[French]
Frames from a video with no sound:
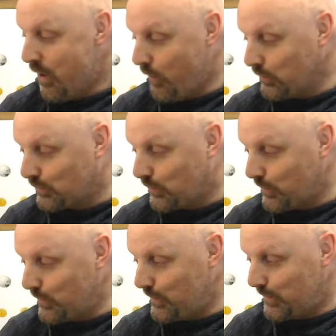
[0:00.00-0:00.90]

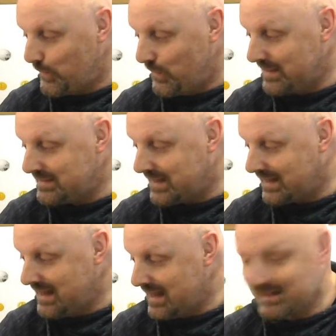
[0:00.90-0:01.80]
entre
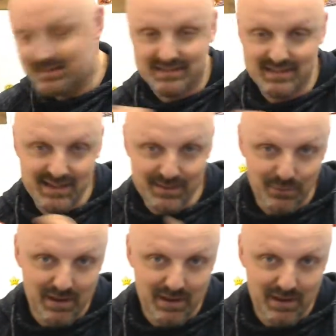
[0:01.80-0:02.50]
l'Atari Lynx et